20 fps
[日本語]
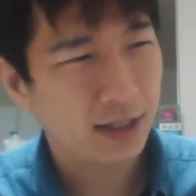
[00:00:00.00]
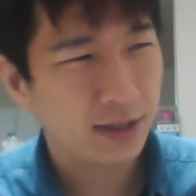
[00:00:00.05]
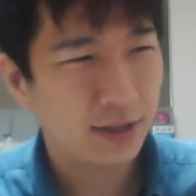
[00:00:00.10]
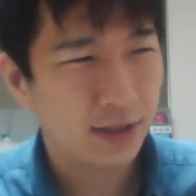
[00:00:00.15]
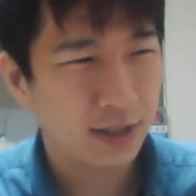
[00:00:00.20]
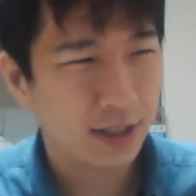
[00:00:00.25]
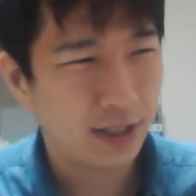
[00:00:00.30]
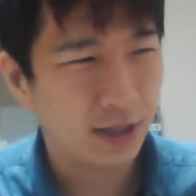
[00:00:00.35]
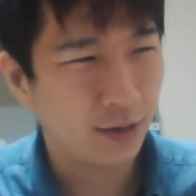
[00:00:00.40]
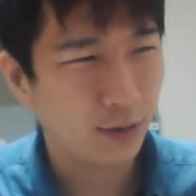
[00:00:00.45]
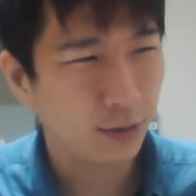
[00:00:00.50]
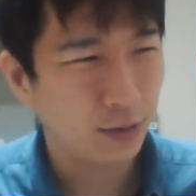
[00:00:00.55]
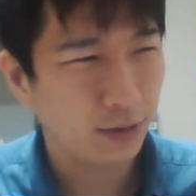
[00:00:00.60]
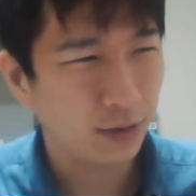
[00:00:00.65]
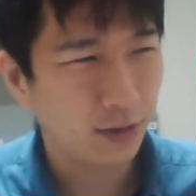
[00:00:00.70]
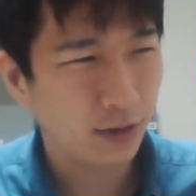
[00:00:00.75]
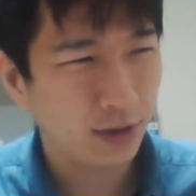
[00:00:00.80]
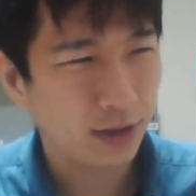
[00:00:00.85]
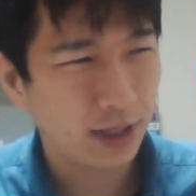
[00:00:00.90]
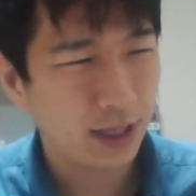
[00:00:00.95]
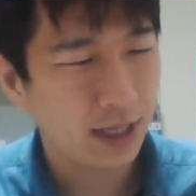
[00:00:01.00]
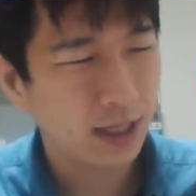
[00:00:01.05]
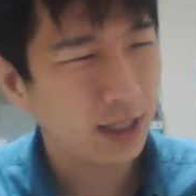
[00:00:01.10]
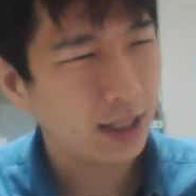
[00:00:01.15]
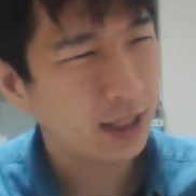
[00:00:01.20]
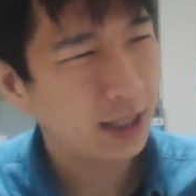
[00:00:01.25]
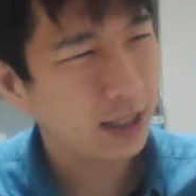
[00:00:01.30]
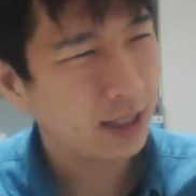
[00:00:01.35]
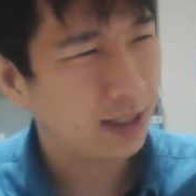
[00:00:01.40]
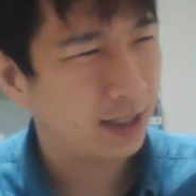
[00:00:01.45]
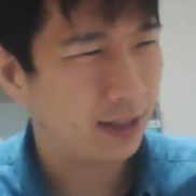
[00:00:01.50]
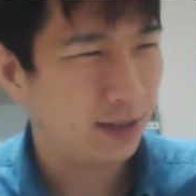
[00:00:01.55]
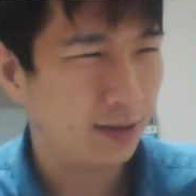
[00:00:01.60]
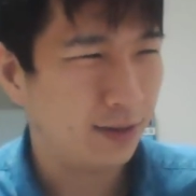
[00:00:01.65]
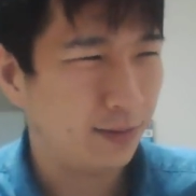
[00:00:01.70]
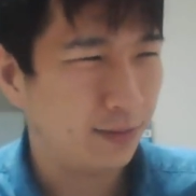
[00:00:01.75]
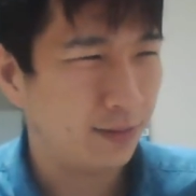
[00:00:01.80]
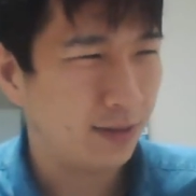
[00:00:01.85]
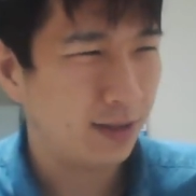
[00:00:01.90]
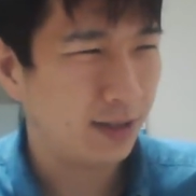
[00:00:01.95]
仕事って、う
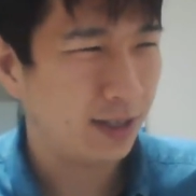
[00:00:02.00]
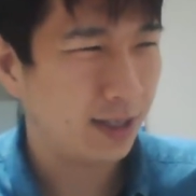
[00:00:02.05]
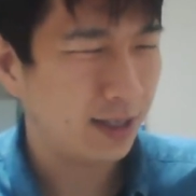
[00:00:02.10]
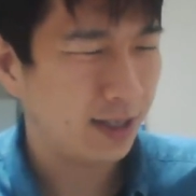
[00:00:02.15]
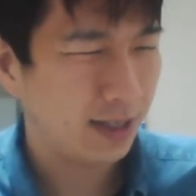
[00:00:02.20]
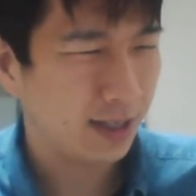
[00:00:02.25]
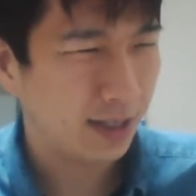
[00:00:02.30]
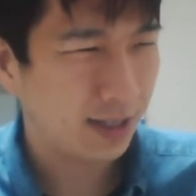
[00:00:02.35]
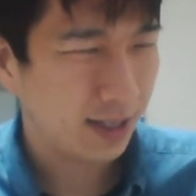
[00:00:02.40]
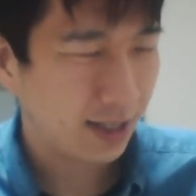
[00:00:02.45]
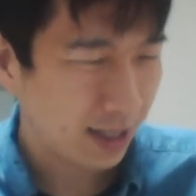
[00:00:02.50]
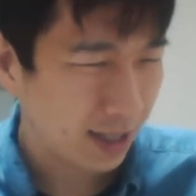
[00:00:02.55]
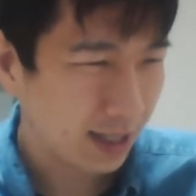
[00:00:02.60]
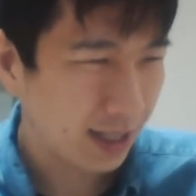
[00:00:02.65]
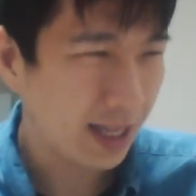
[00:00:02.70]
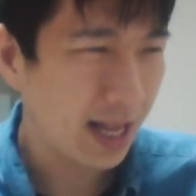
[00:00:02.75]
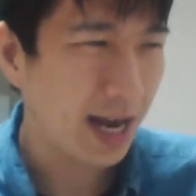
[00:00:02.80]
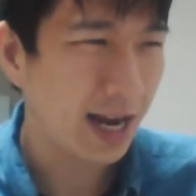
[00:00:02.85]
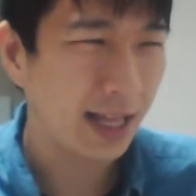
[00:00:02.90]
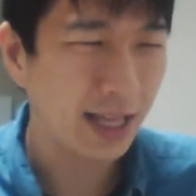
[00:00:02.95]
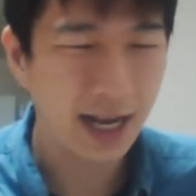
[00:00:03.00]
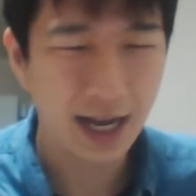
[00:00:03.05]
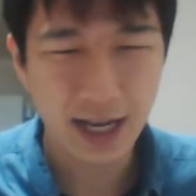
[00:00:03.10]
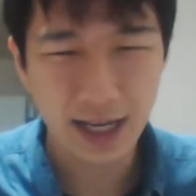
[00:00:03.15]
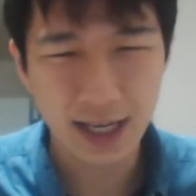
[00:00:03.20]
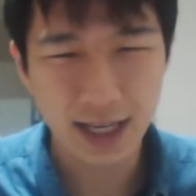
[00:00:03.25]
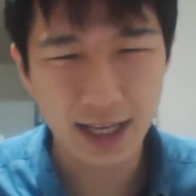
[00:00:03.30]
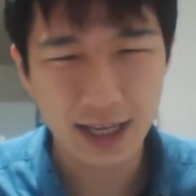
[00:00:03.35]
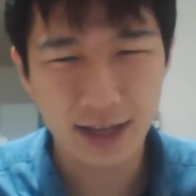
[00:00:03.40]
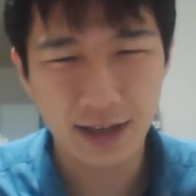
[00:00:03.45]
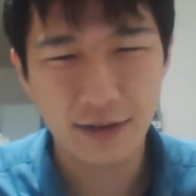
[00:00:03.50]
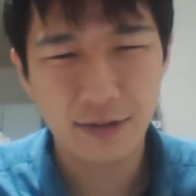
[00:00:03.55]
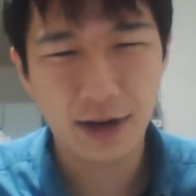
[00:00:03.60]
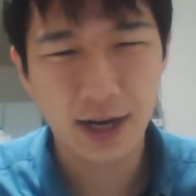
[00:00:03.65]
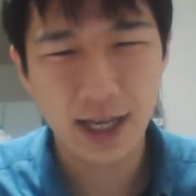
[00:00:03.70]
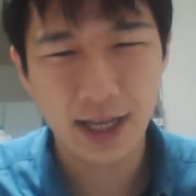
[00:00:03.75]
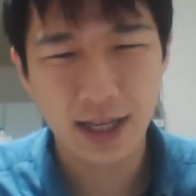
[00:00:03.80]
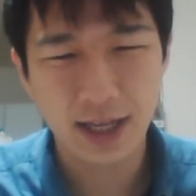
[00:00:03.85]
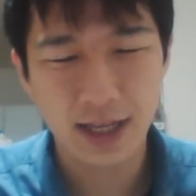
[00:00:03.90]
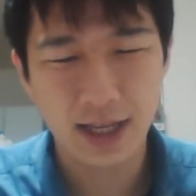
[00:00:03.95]
ん、言ったらなんかいい言い
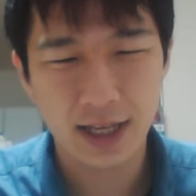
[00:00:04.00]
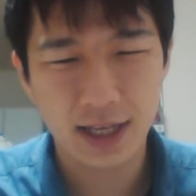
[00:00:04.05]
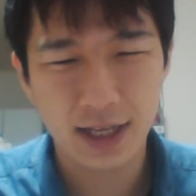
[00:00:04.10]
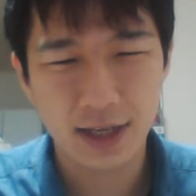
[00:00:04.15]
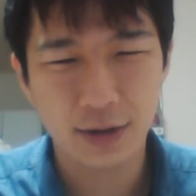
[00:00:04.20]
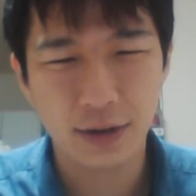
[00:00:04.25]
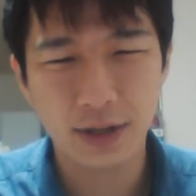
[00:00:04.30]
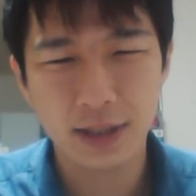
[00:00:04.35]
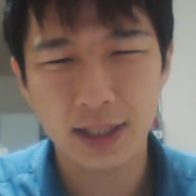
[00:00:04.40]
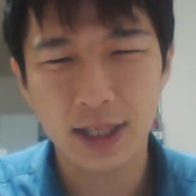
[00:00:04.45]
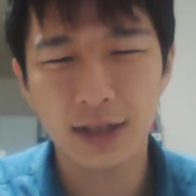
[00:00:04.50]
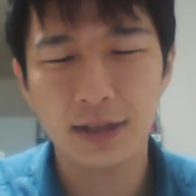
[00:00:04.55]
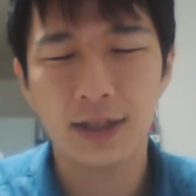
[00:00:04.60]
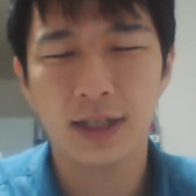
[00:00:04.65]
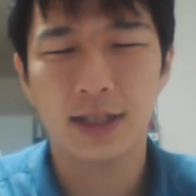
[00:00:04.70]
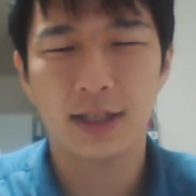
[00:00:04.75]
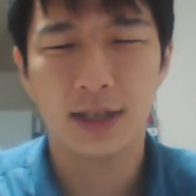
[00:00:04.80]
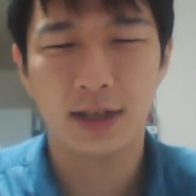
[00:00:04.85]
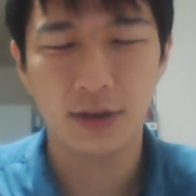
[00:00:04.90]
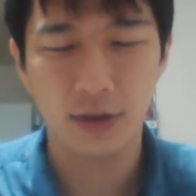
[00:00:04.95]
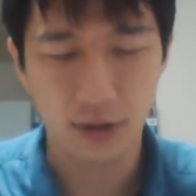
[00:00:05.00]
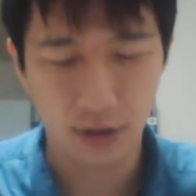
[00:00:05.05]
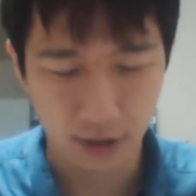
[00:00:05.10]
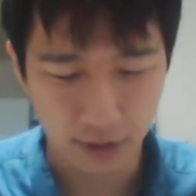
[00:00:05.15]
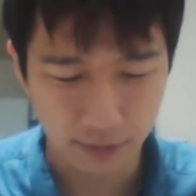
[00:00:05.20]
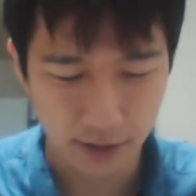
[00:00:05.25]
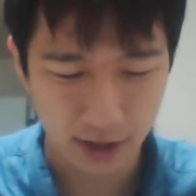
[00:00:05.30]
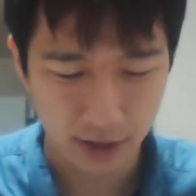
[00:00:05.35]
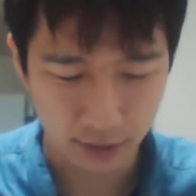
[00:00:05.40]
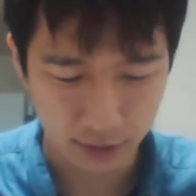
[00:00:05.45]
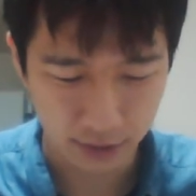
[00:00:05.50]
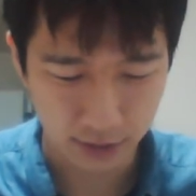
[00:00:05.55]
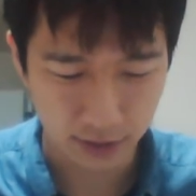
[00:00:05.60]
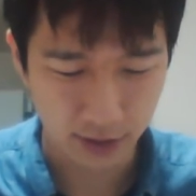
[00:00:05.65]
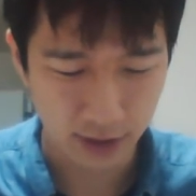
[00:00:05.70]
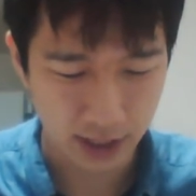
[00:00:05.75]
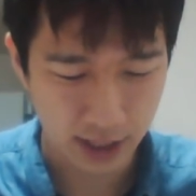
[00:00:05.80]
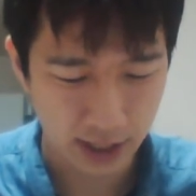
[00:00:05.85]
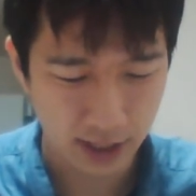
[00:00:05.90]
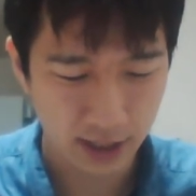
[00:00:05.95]
訳に聞こえちゃうんですけど、まあ、本
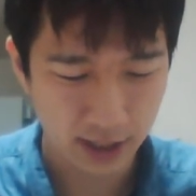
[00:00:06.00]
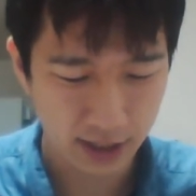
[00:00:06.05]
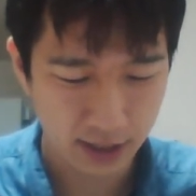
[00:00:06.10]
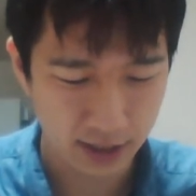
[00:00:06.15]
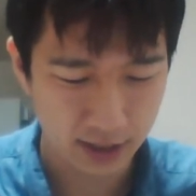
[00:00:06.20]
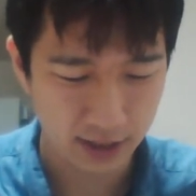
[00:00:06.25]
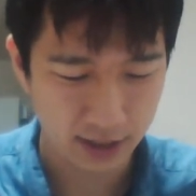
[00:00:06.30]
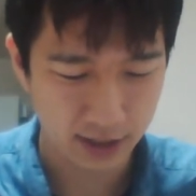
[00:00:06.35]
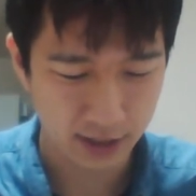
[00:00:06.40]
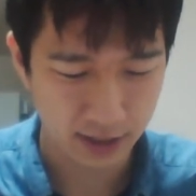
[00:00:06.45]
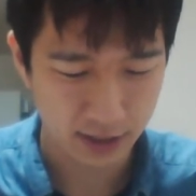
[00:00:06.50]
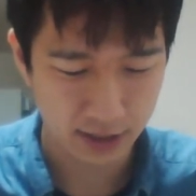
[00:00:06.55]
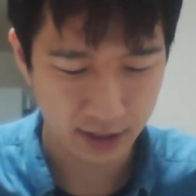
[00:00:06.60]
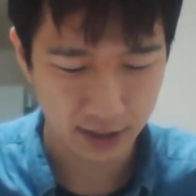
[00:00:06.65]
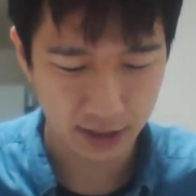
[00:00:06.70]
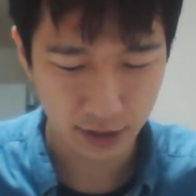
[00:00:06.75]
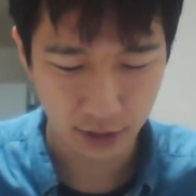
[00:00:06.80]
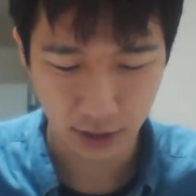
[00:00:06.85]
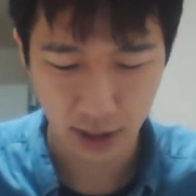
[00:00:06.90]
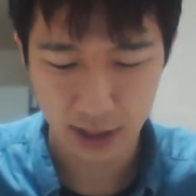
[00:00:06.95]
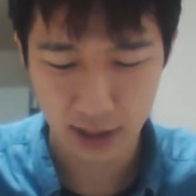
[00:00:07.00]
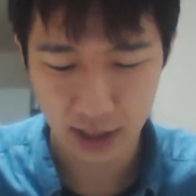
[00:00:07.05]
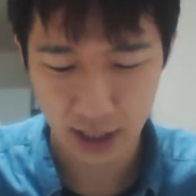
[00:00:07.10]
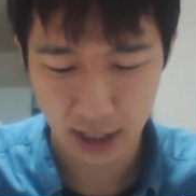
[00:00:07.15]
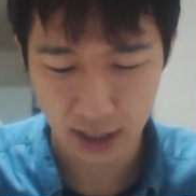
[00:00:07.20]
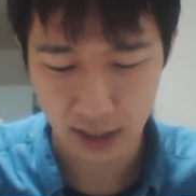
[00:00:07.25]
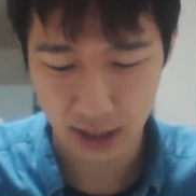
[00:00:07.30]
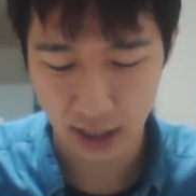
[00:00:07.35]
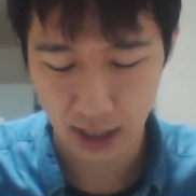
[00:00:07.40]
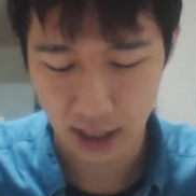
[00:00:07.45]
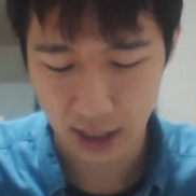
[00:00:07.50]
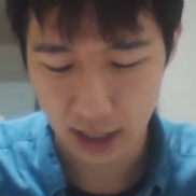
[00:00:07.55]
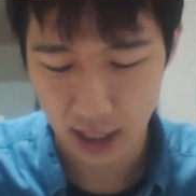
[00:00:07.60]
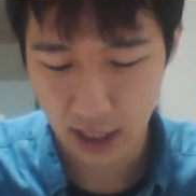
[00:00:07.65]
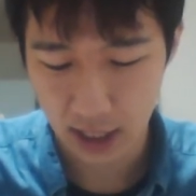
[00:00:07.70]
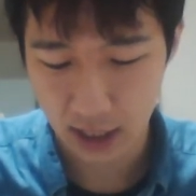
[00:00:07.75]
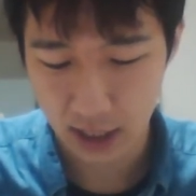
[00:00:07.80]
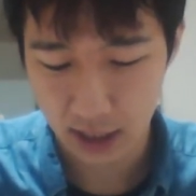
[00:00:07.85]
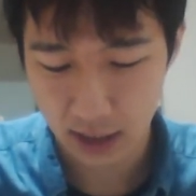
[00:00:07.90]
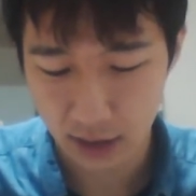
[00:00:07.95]
当に、うん、忙しかったか
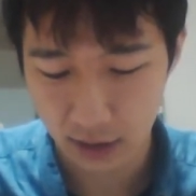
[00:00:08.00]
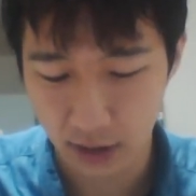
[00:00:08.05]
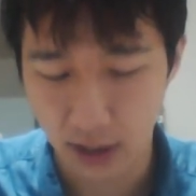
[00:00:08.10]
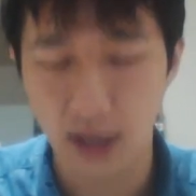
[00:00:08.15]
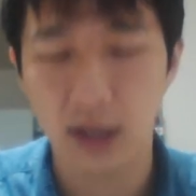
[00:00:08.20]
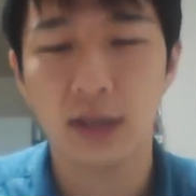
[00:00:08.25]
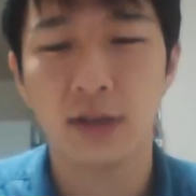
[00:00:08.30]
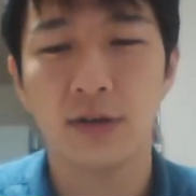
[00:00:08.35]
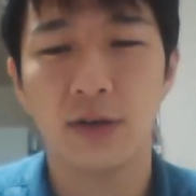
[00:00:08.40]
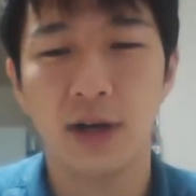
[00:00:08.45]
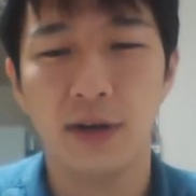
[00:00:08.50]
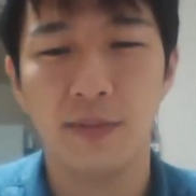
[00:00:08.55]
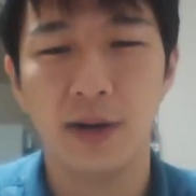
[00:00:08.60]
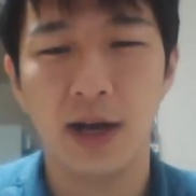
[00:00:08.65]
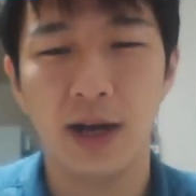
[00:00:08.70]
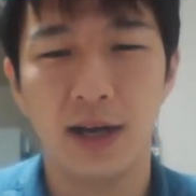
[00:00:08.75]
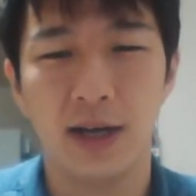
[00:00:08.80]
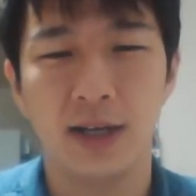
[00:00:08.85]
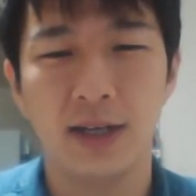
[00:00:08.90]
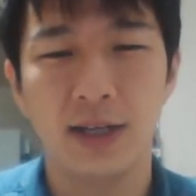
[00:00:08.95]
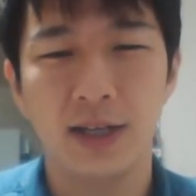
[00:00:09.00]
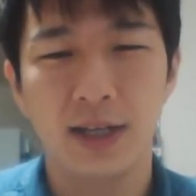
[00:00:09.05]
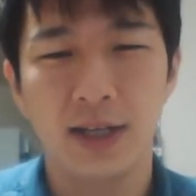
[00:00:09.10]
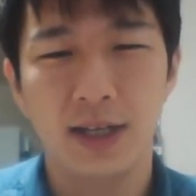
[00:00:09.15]
なとか、あとはまあ、